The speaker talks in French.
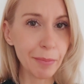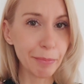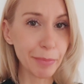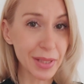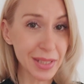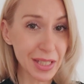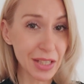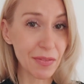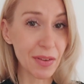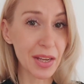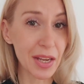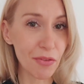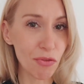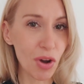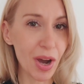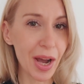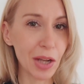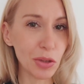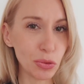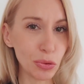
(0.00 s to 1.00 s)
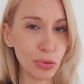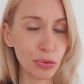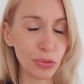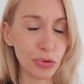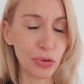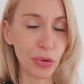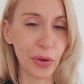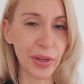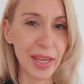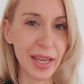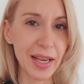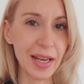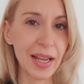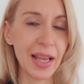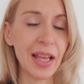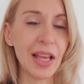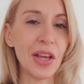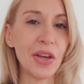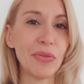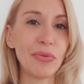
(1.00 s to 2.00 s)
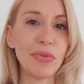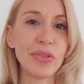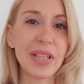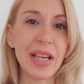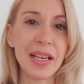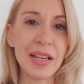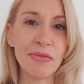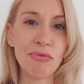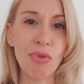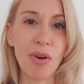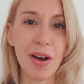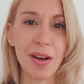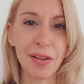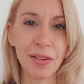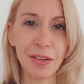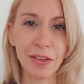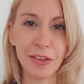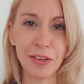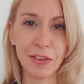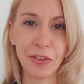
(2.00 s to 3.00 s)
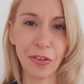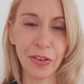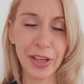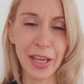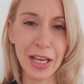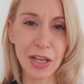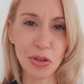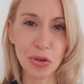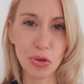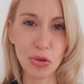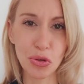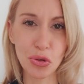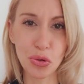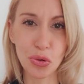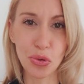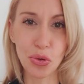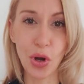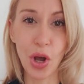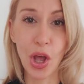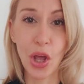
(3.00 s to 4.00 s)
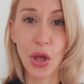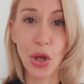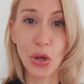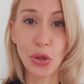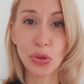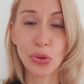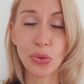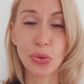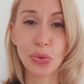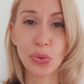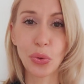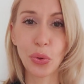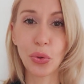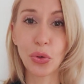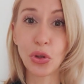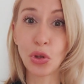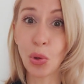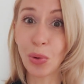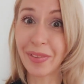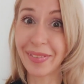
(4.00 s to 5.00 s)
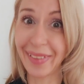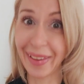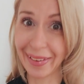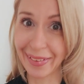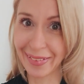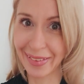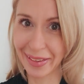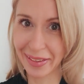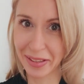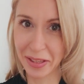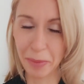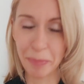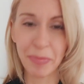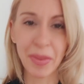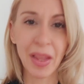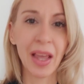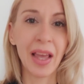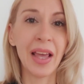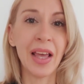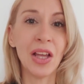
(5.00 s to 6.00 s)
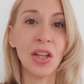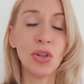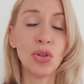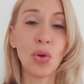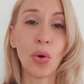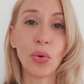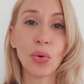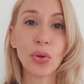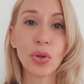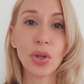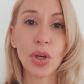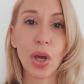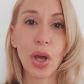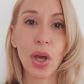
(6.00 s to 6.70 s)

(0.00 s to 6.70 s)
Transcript: parce qu'il va y avoir un autre tutoriel, vous allez voir euh, dans quelques jours, sur une autre technique. Donc,